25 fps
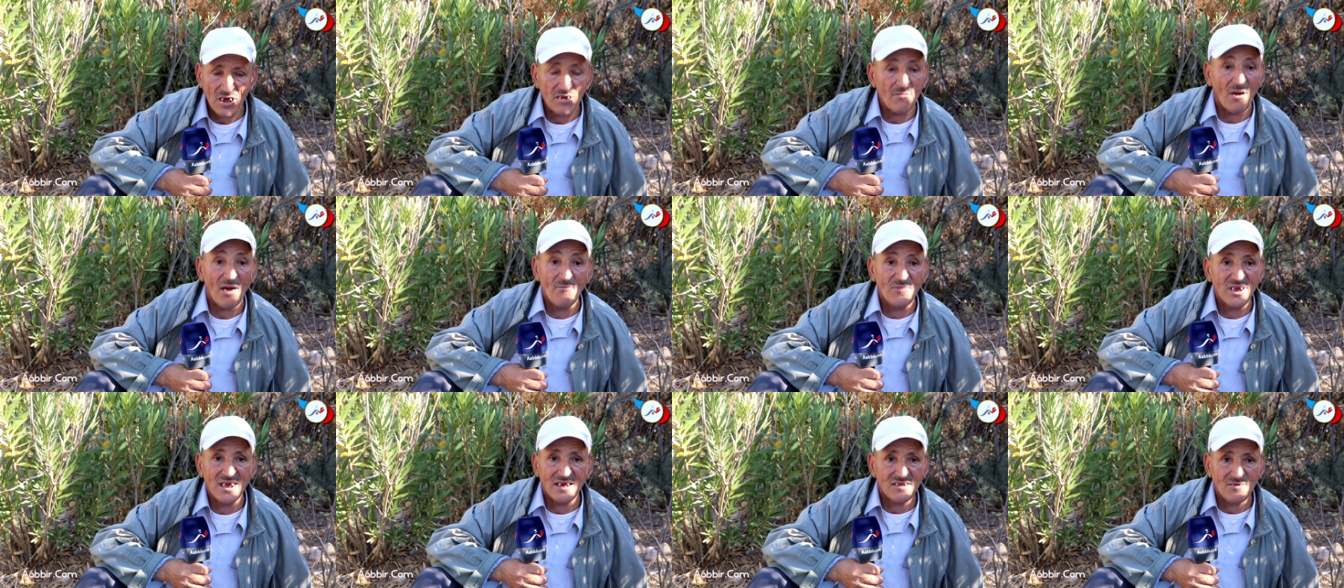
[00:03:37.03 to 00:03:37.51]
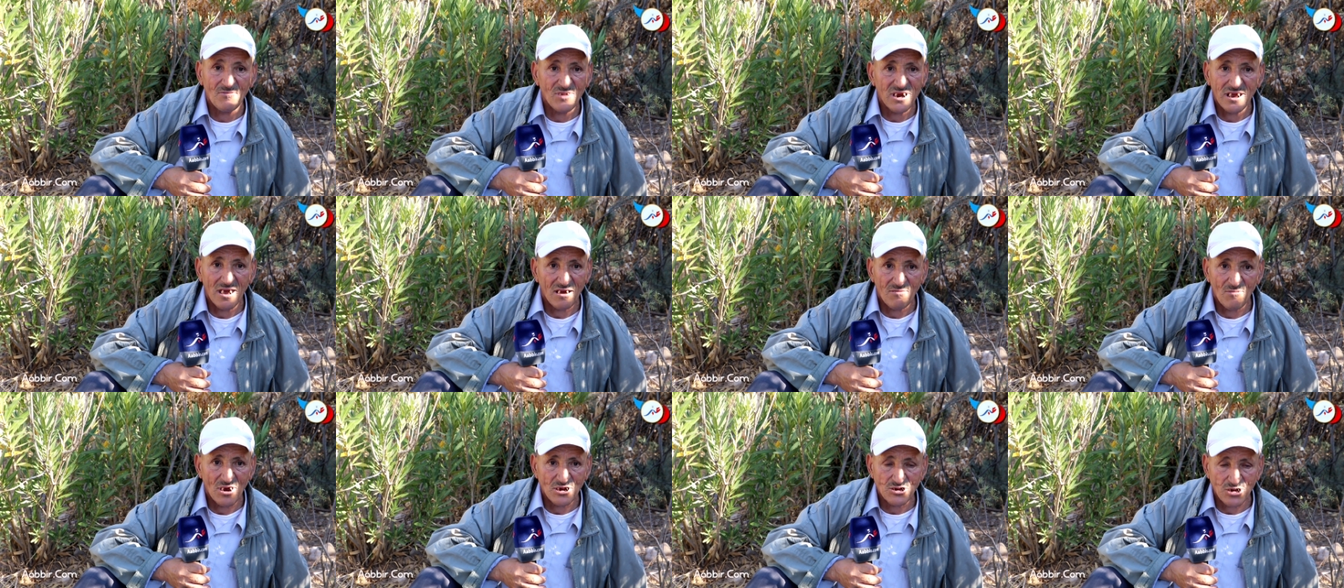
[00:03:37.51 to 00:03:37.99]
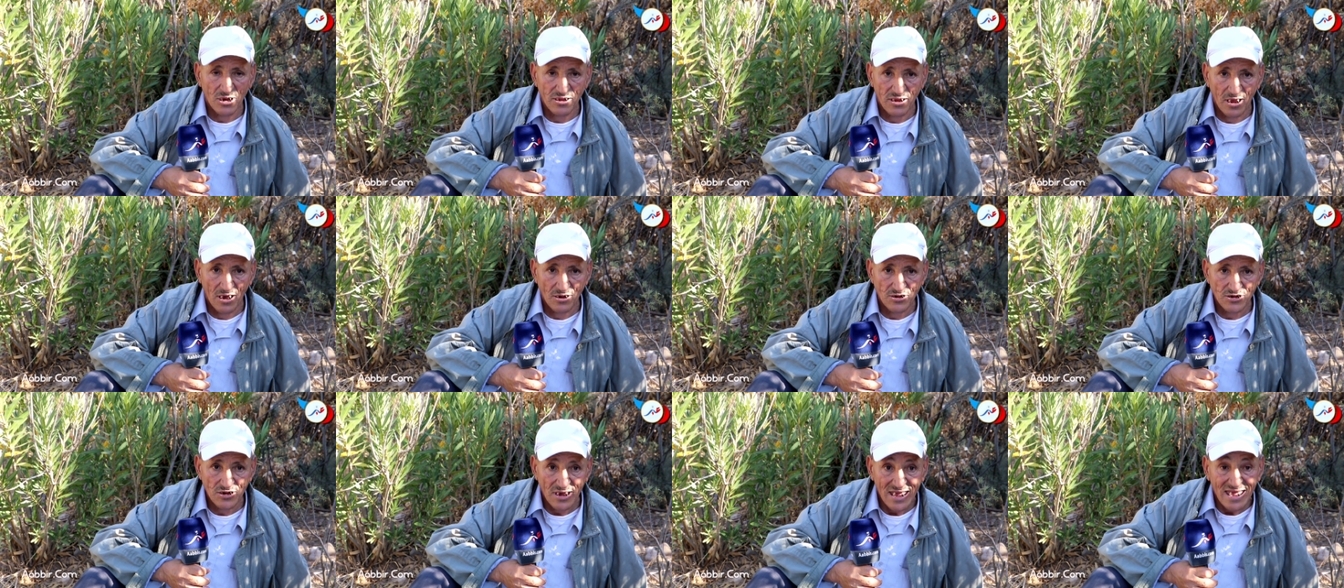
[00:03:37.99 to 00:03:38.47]
400 مليار ما
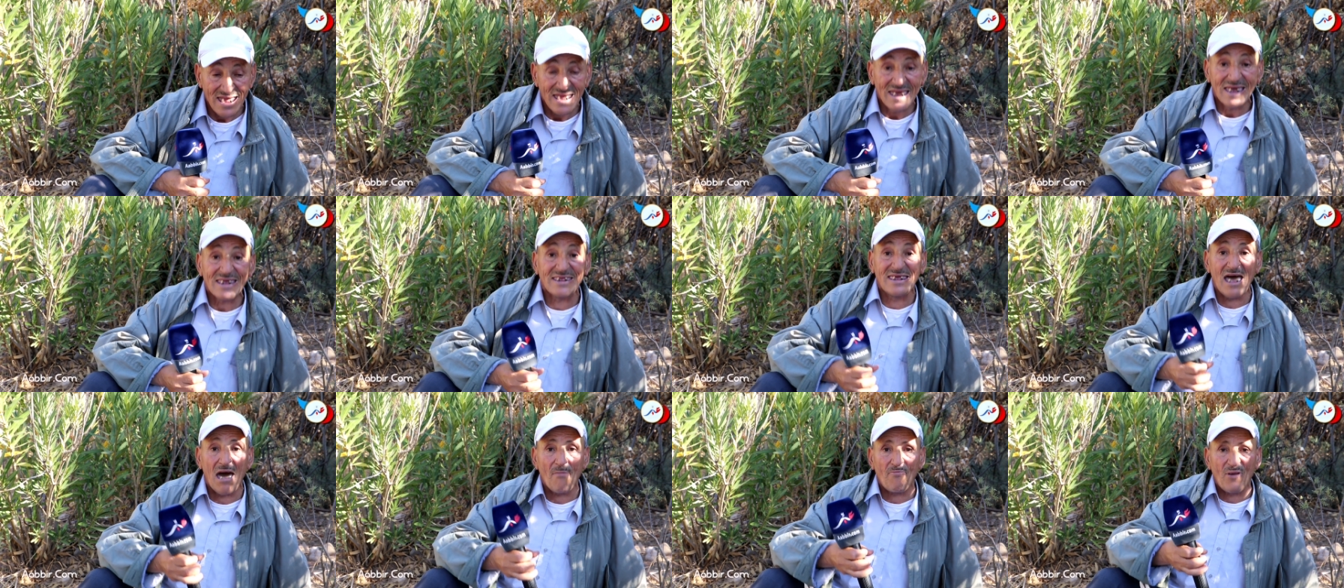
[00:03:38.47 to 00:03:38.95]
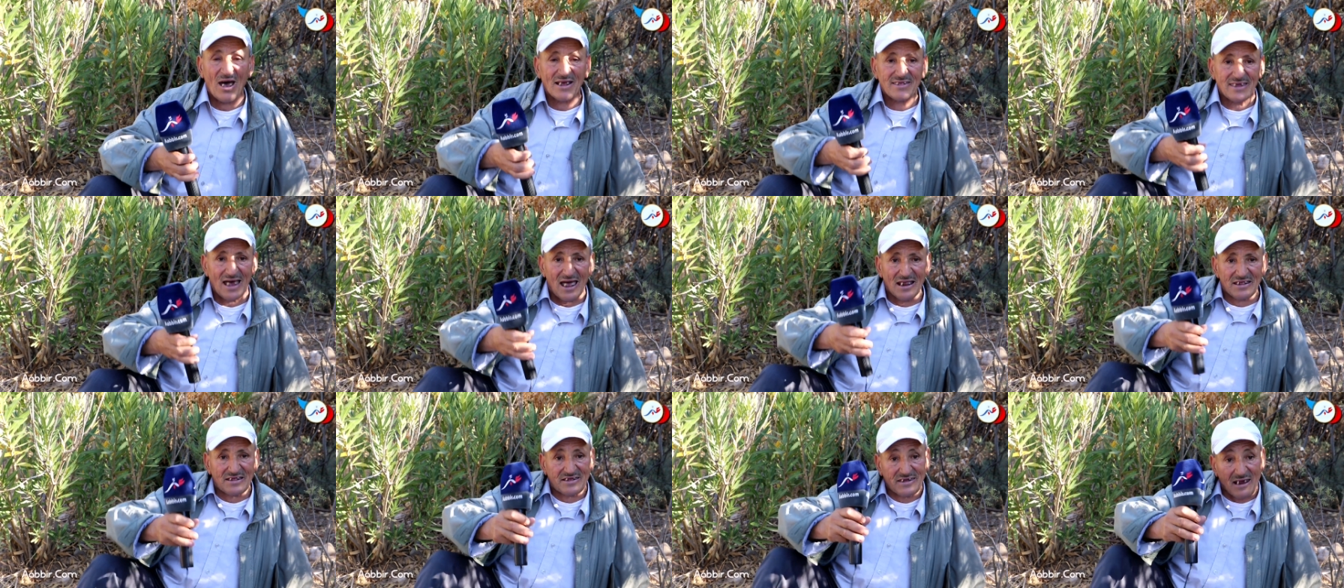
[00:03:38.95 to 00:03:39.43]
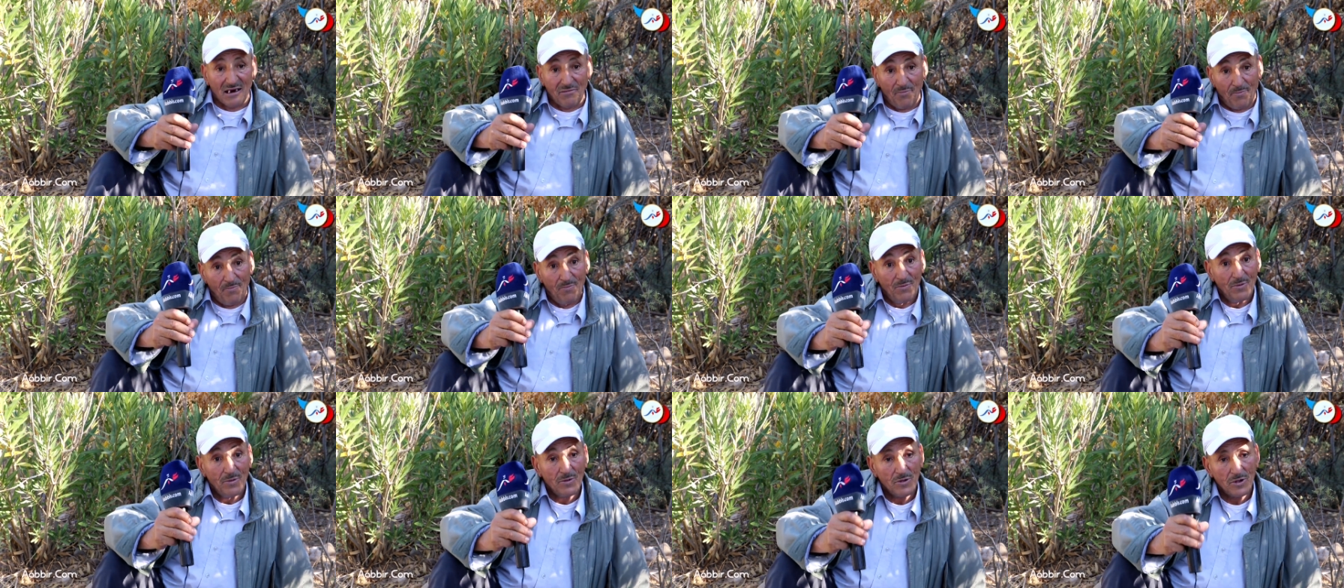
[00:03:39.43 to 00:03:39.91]
شداش دابا
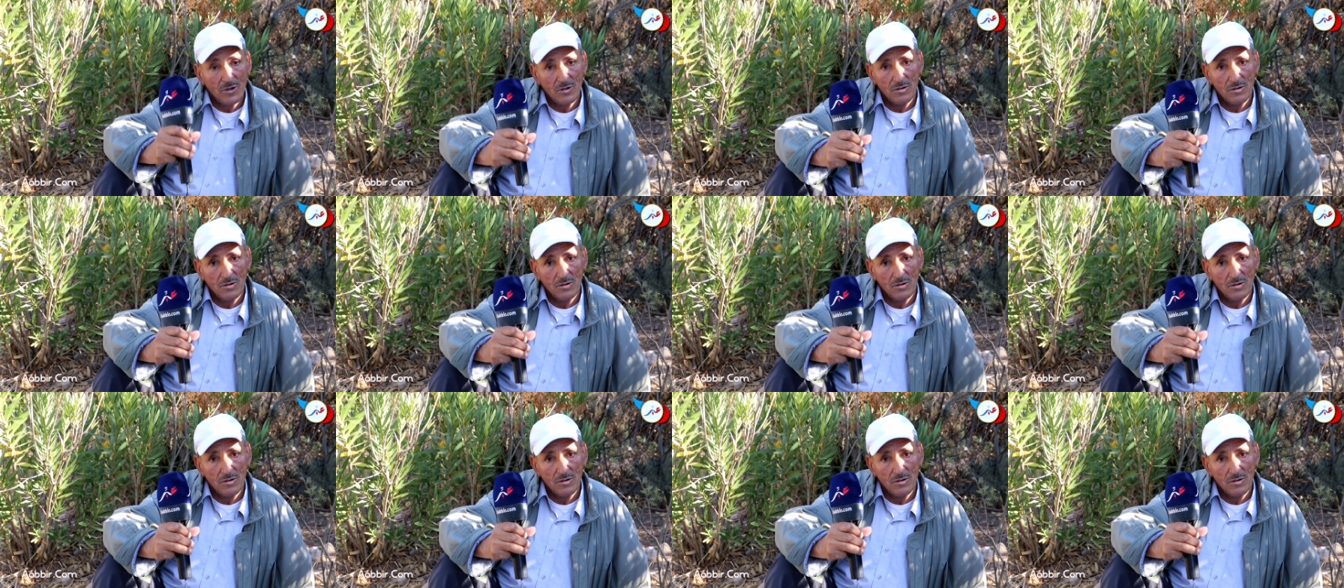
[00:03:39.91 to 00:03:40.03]
تنطلب